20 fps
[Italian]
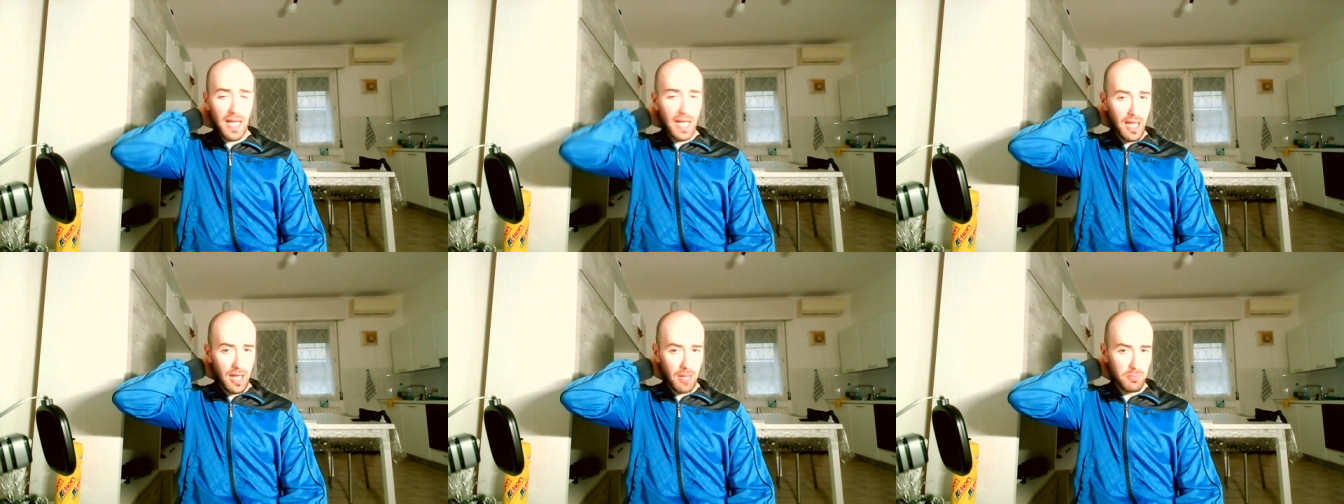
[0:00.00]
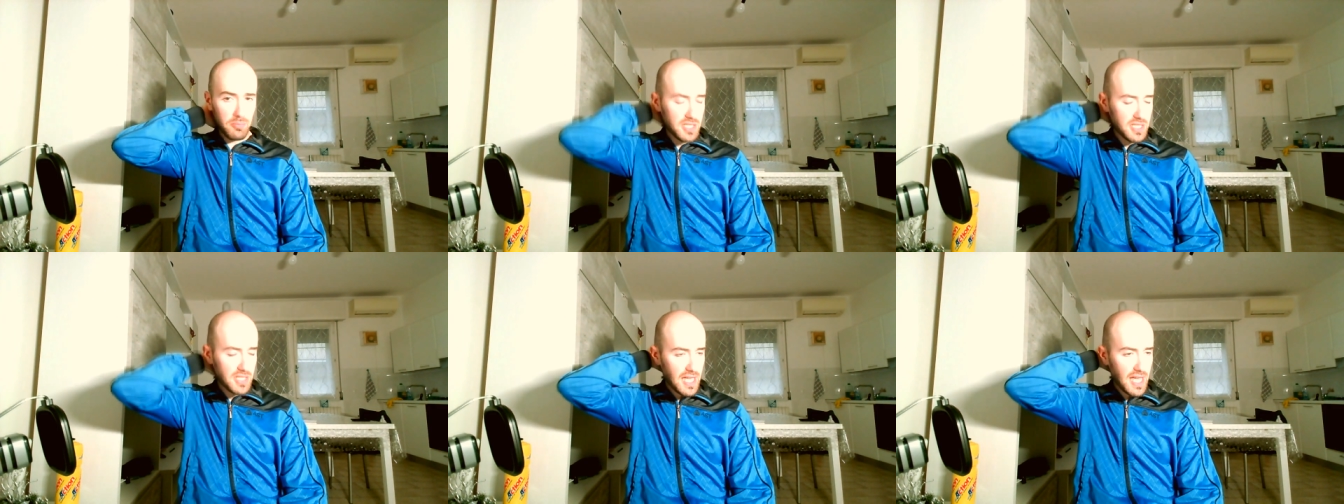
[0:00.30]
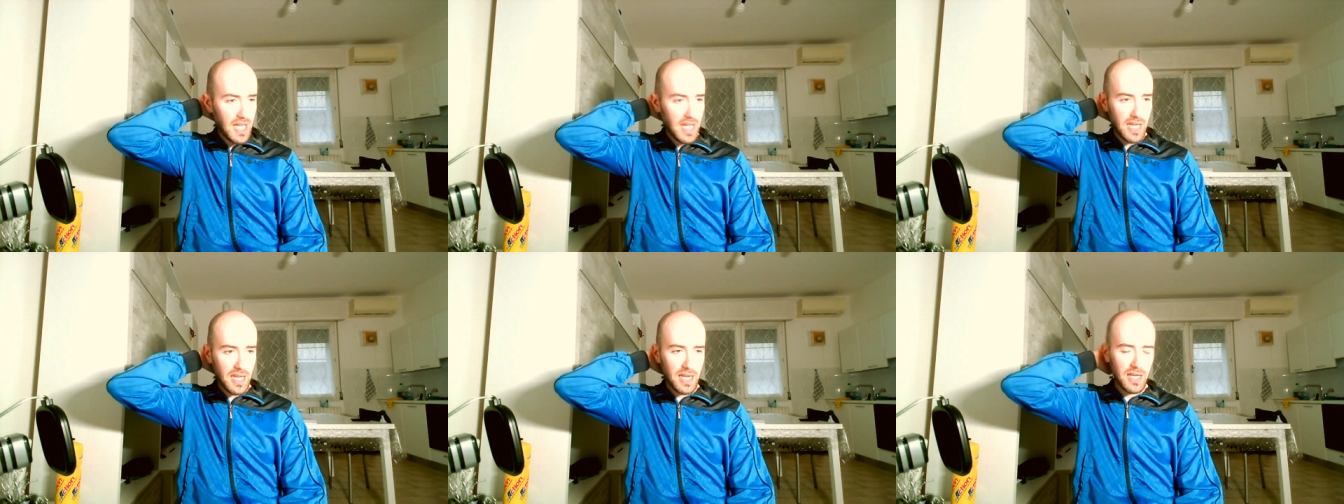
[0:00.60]
a
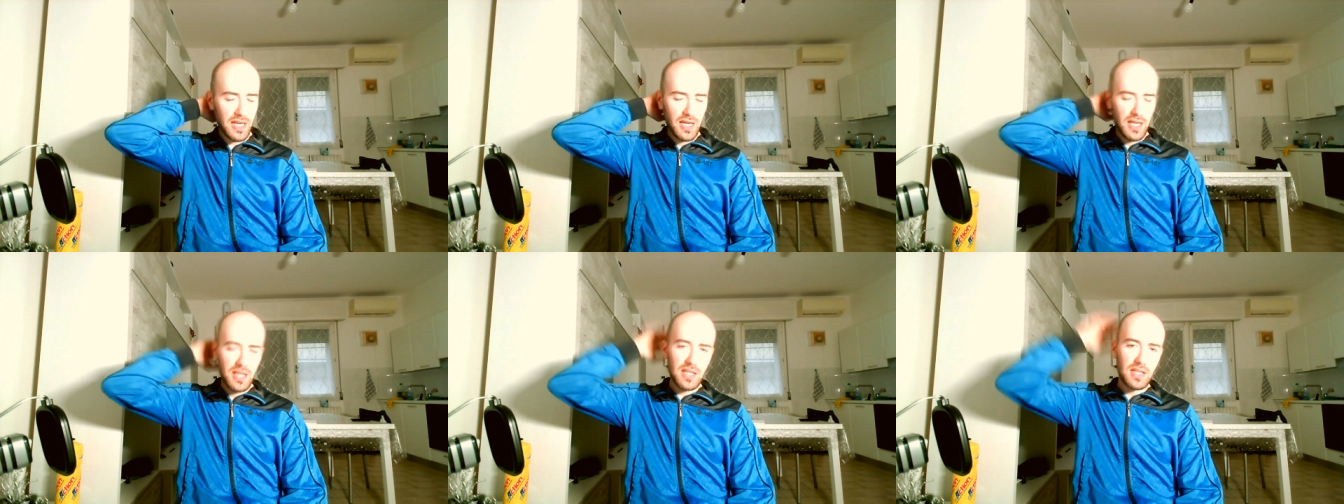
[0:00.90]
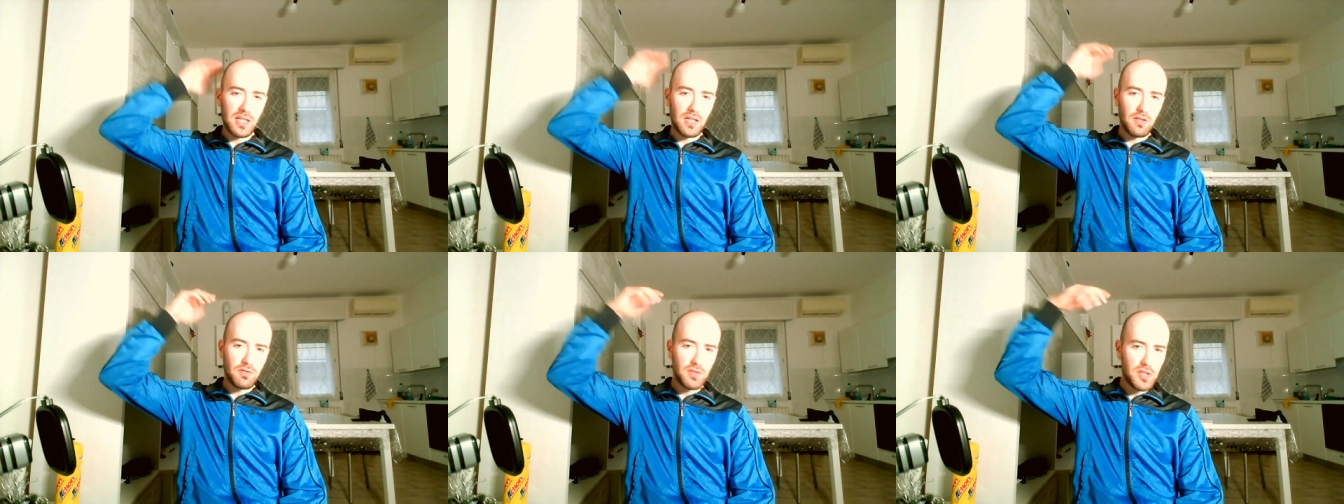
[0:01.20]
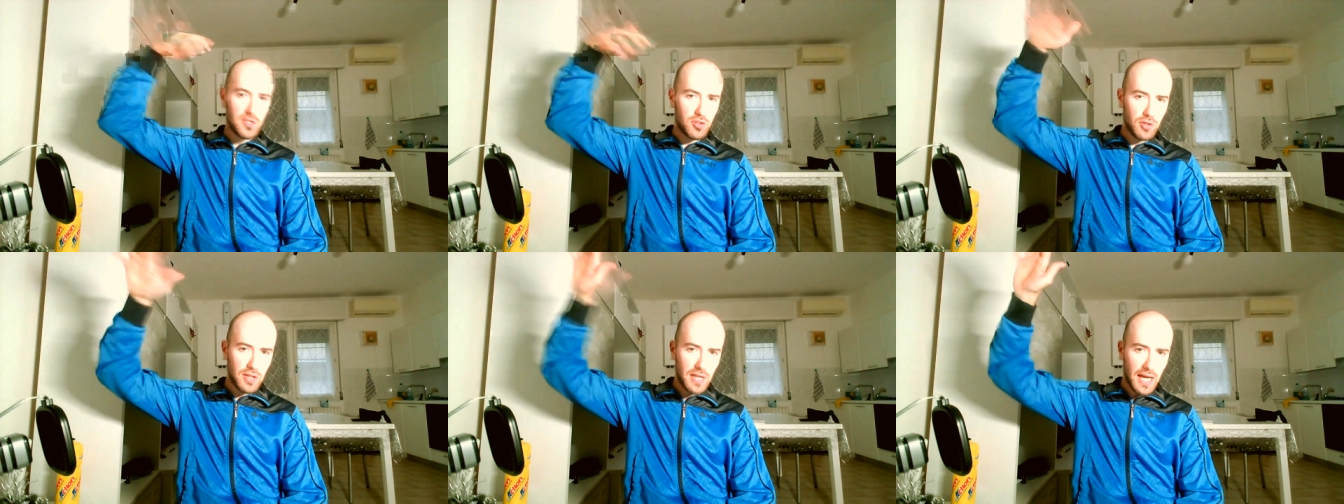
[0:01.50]
misteri, il
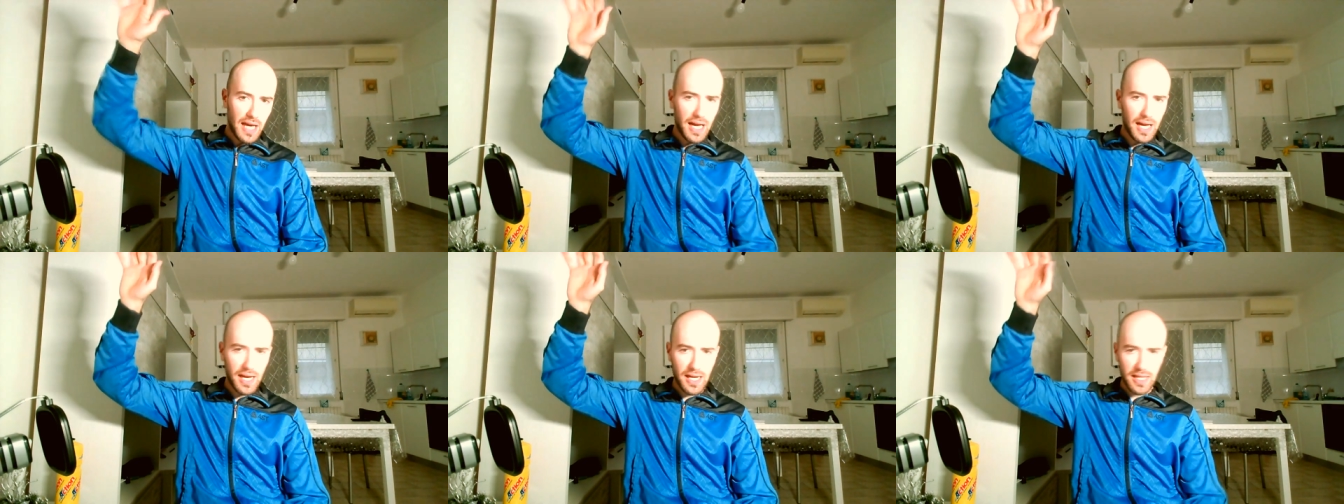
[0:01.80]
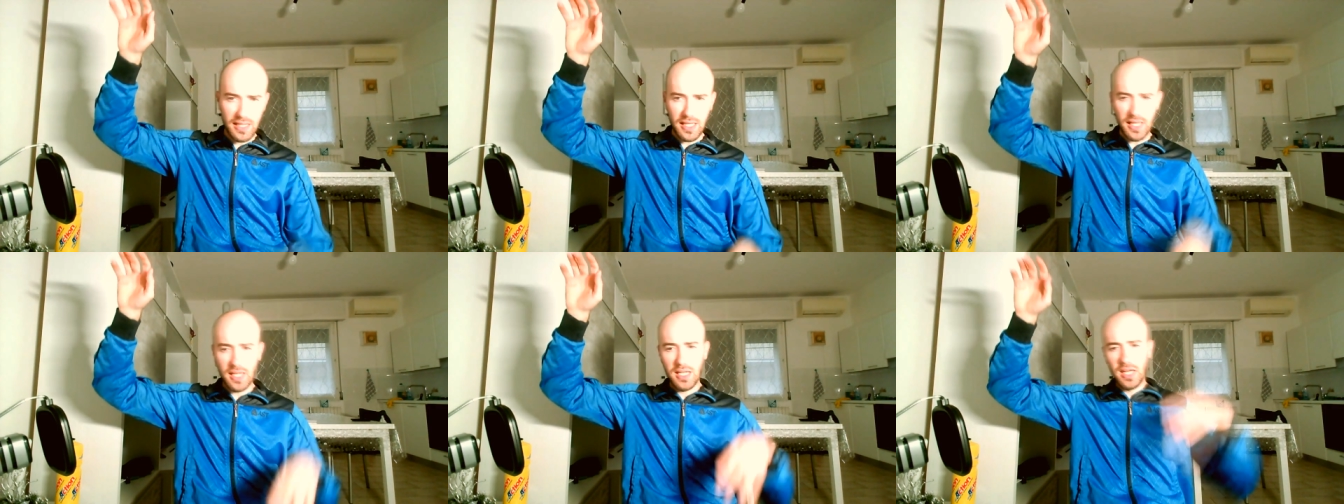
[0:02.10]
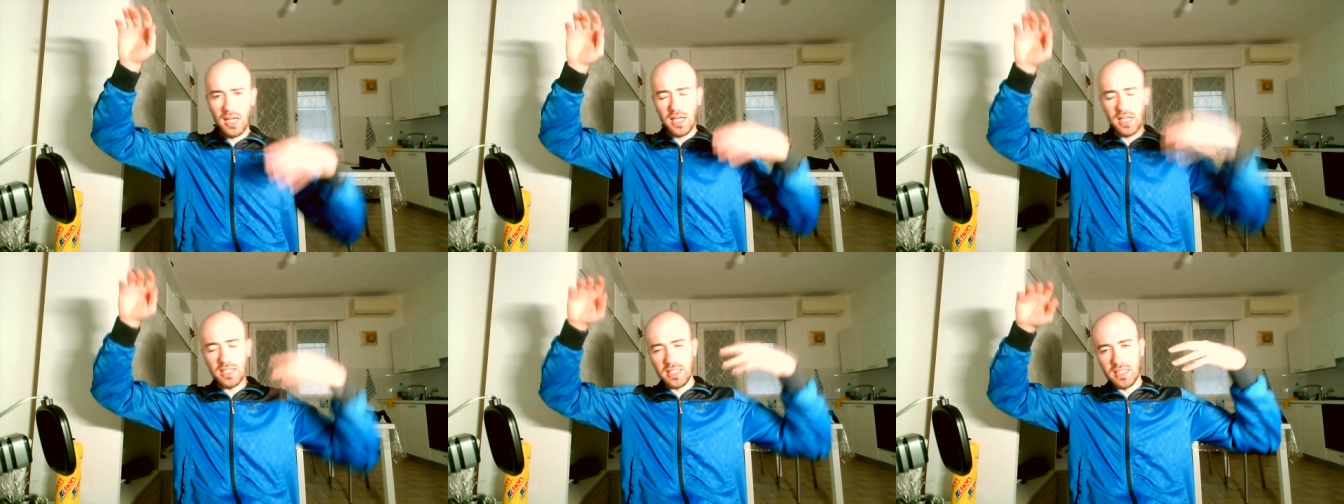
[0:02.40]
figlio di
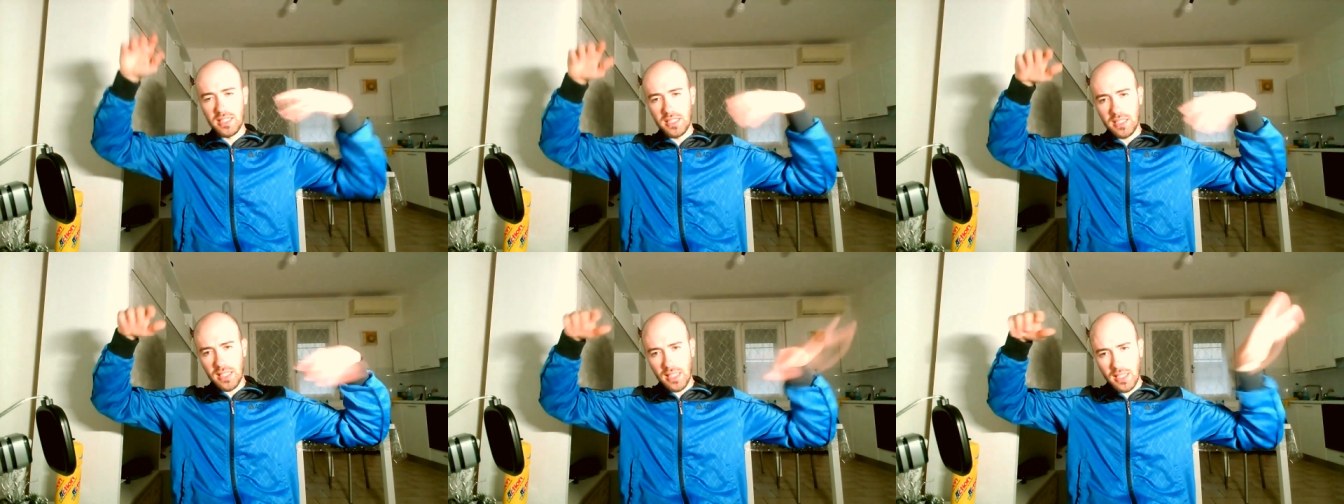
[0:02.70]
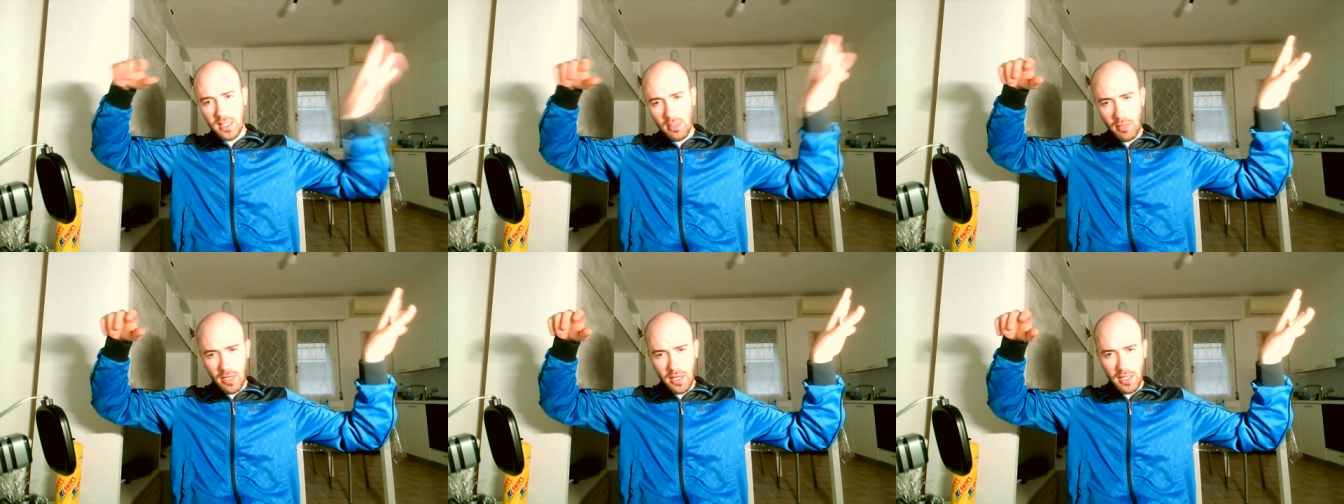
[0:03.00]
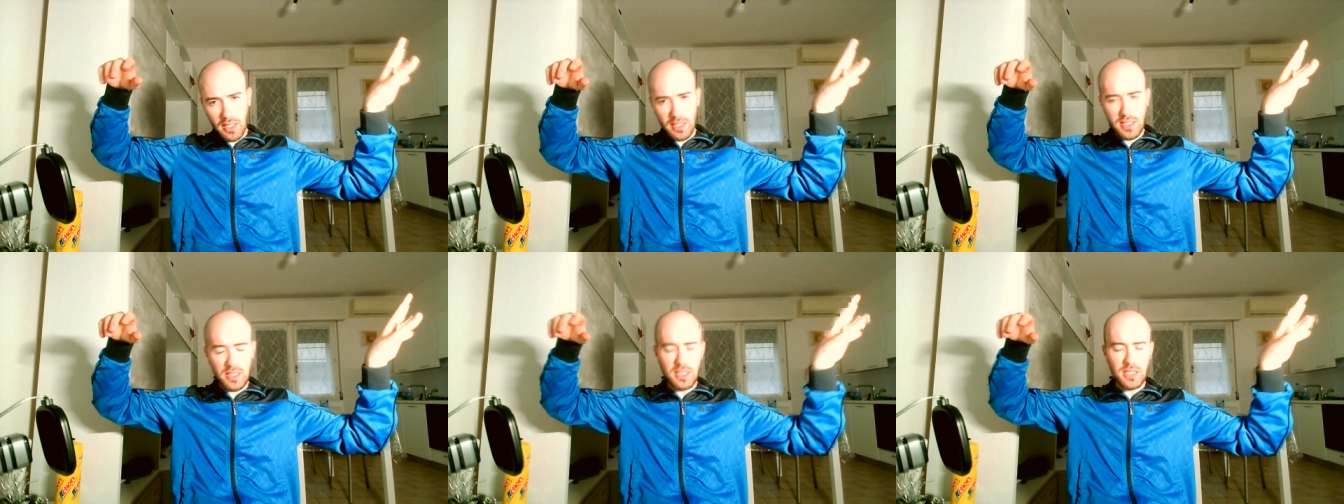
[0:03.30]
Agatha, l'identità del
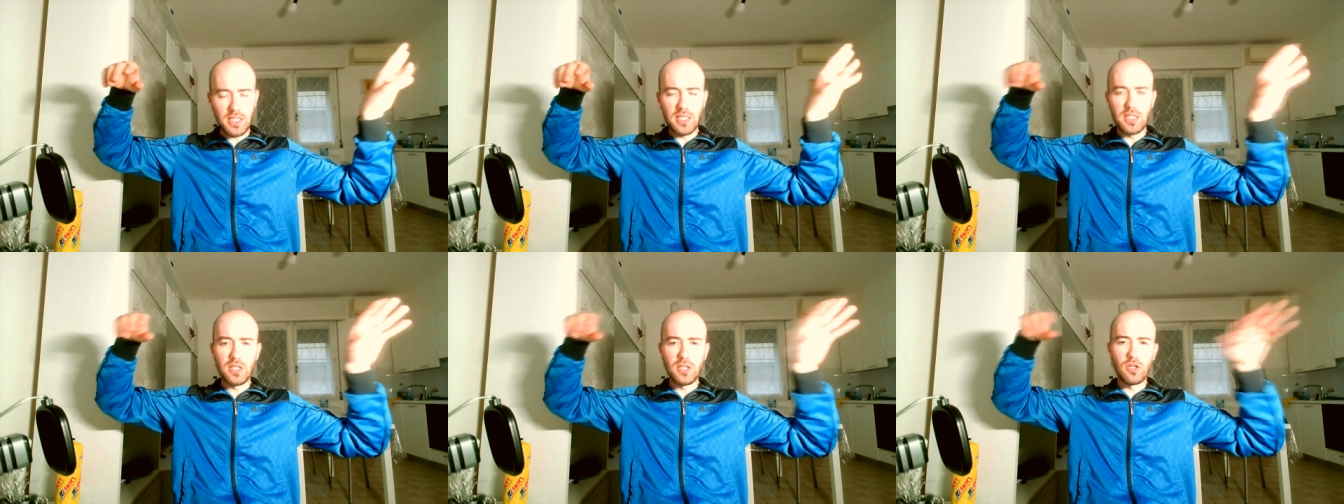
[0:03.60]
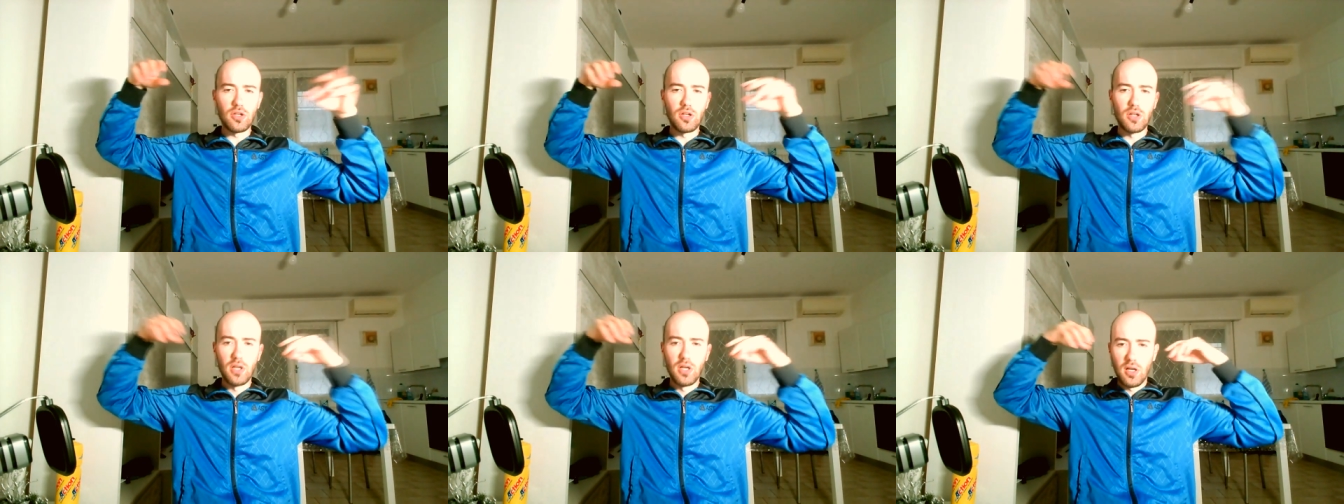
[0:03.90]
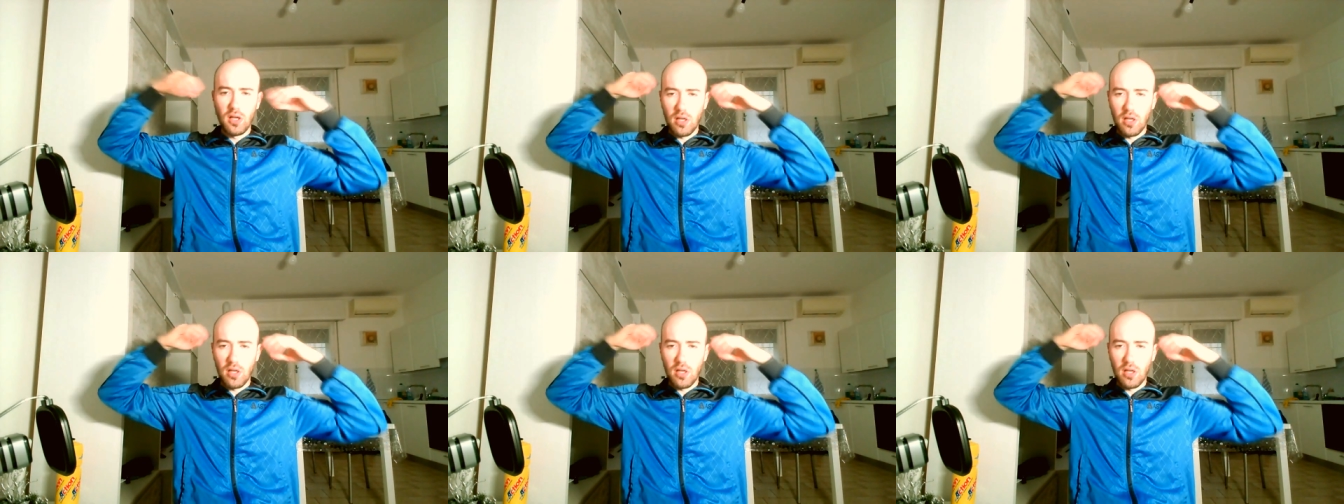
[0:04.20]
ragazzino,